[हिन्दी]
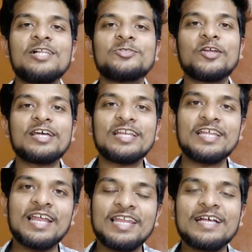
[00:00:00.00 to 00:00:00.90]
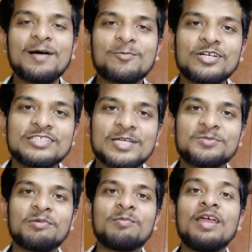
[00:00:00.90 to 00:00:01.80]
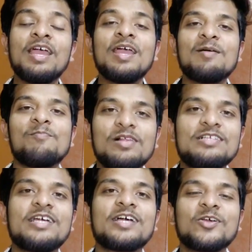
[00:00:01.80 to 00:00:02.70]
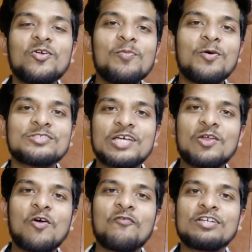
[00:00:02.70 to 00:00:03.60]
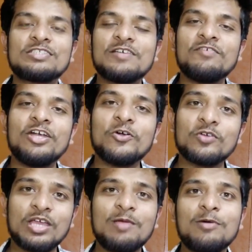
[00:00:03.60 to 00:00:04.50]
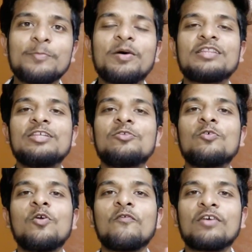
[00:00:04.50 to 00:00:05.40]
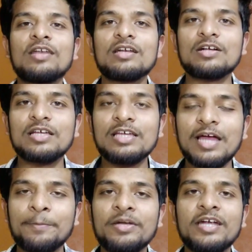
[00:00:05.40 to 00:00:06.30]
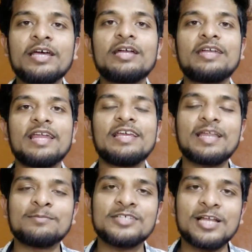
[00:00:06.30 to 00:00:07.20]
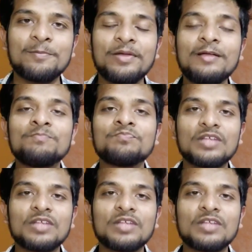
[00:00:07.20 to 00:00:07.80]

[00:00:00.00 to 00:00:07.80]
चैनल ज्वाइन कर लेना लिंक आपको डिस्क्रिप्शन में मिल जाएगा क्योंकि बहुत सारे ऑफर्स की वीडियो नहीं बन पाती तो उन ऑफर की अपडेट टेलीग्राम चैनल पर